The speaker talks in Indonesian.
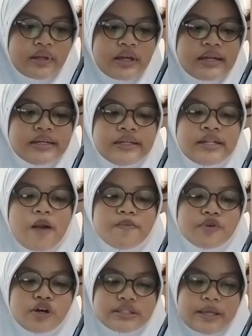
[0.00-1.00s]
Di dalam
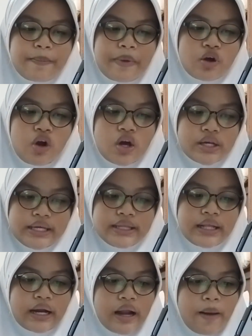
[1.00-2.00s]
konsep ekologi
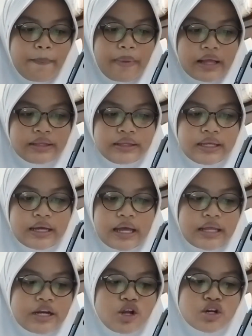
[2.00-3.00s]
terdapat
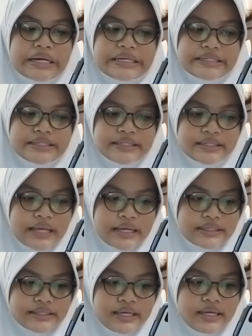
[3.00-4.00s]
tingkatan
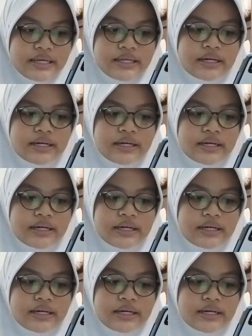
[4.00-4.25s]
organisasi